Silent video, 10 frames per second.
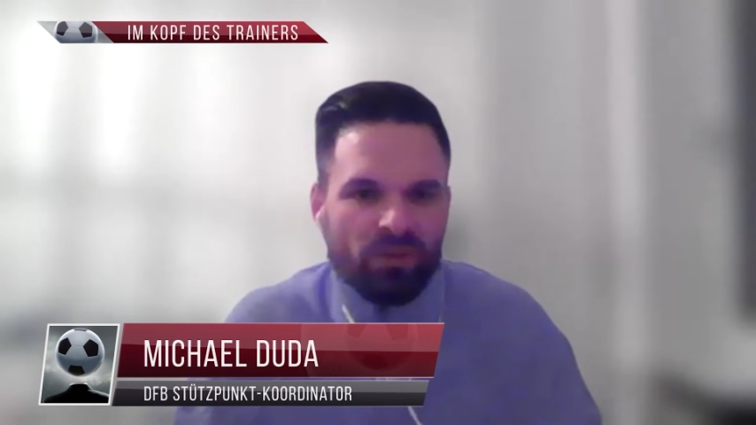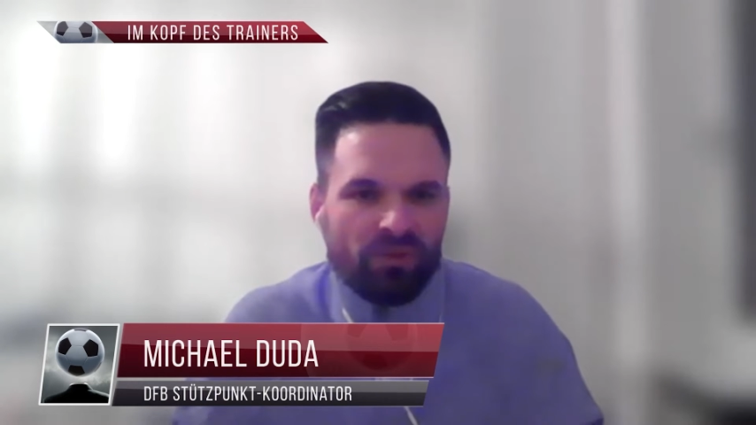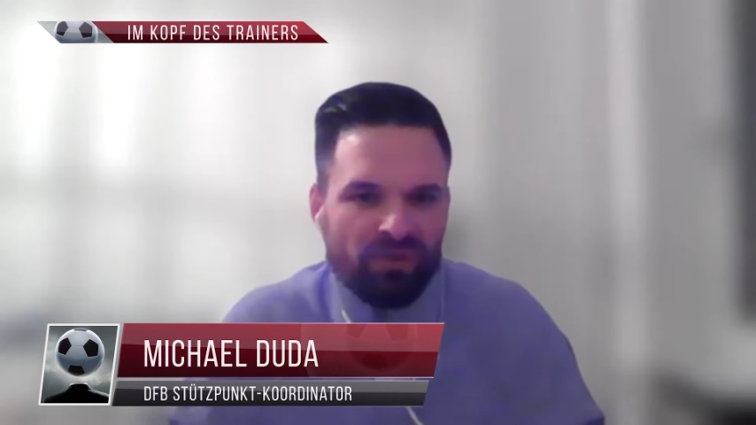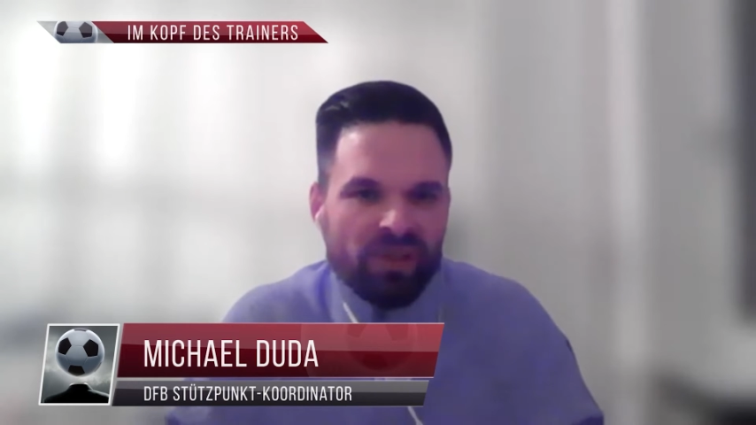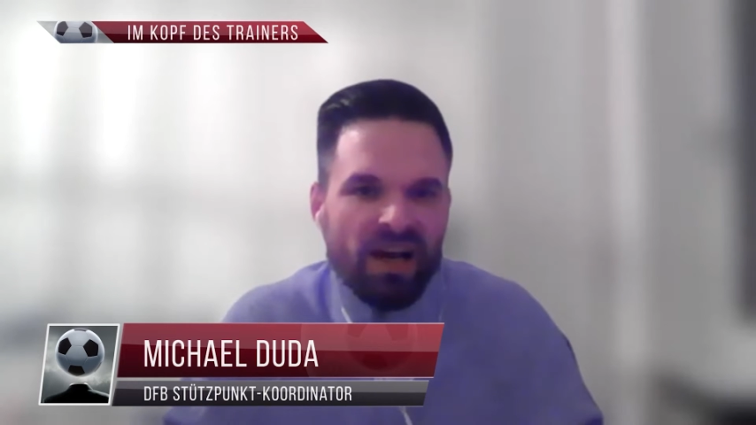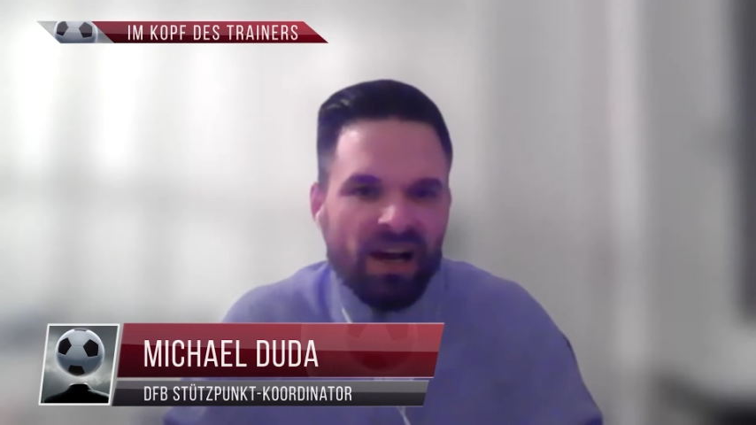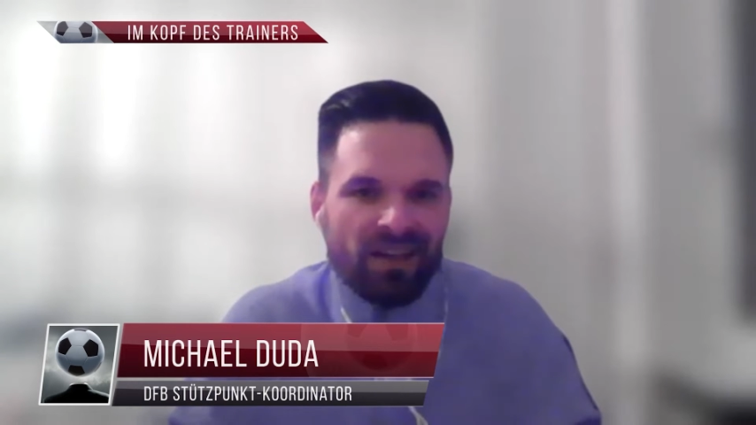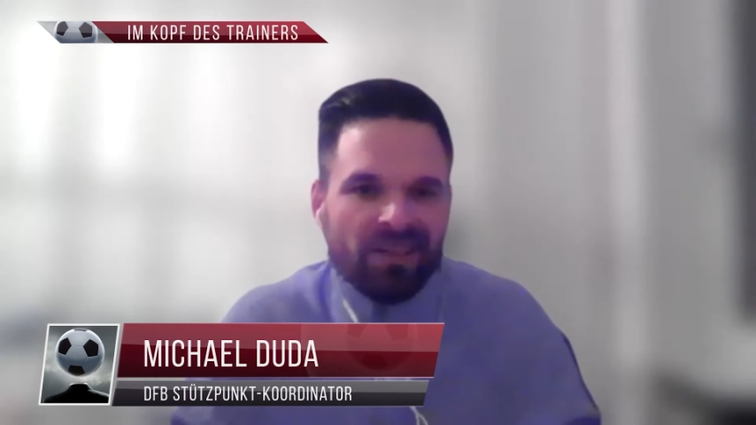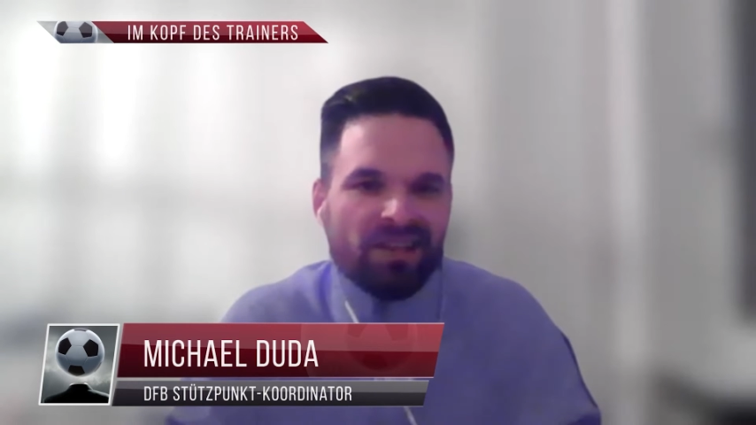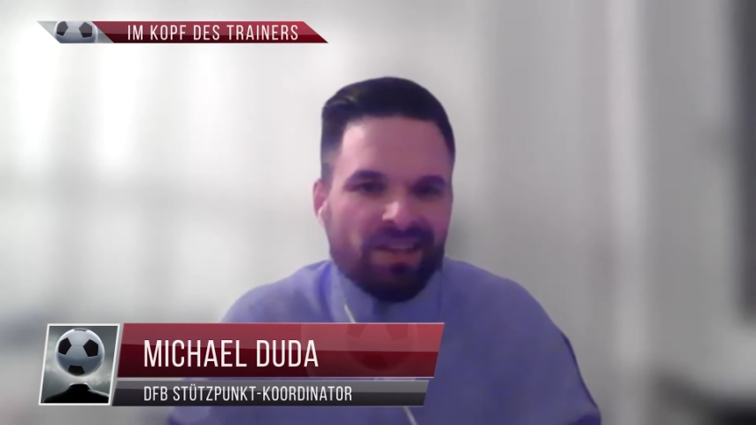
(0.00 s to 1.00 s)
Also wie
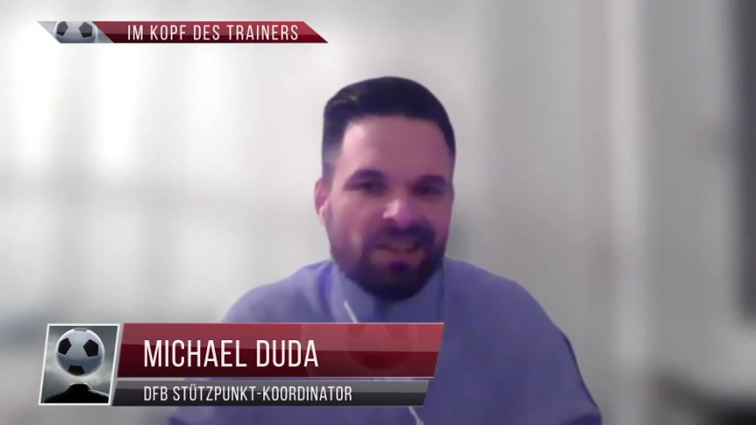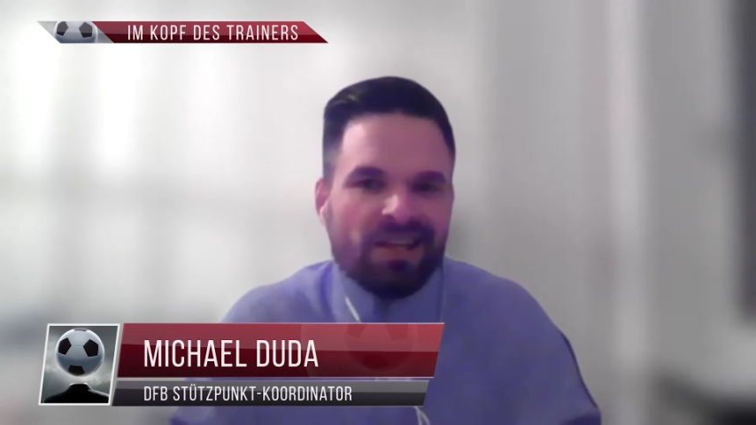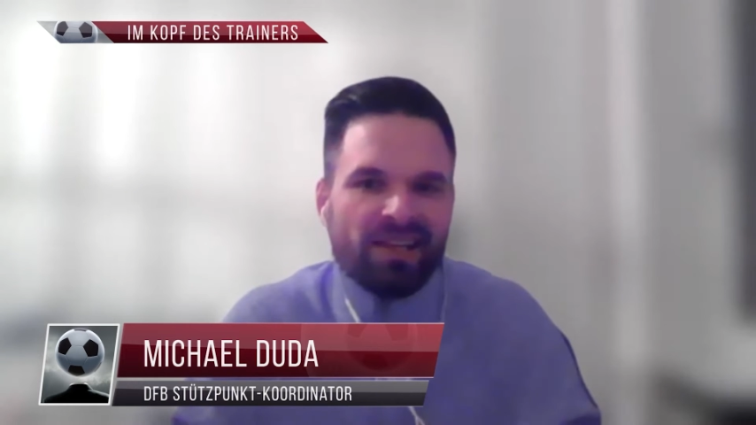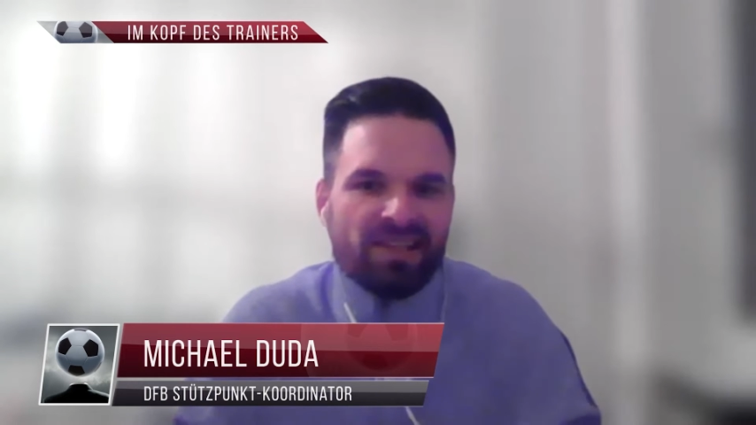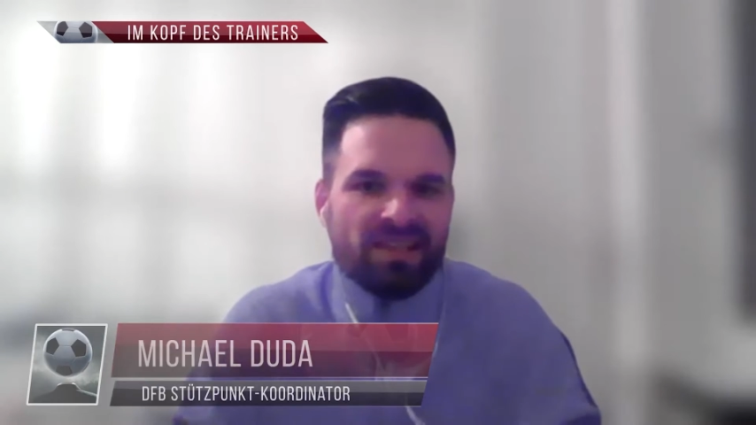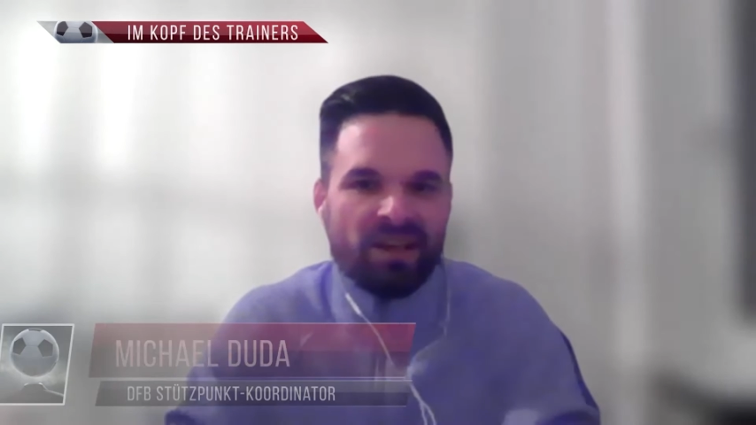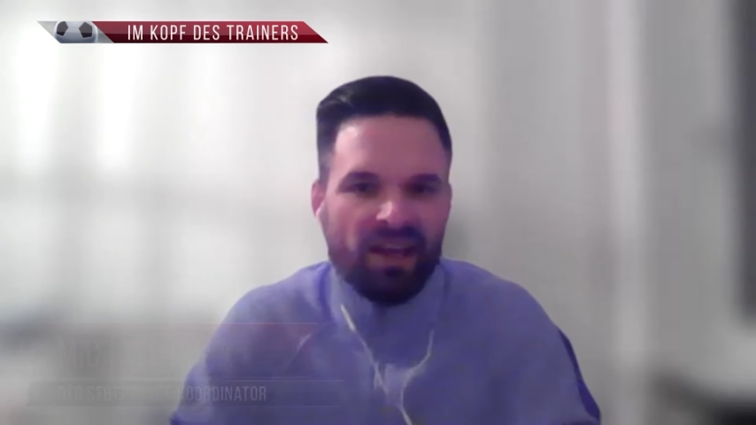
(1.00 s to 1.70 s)
agiere ich als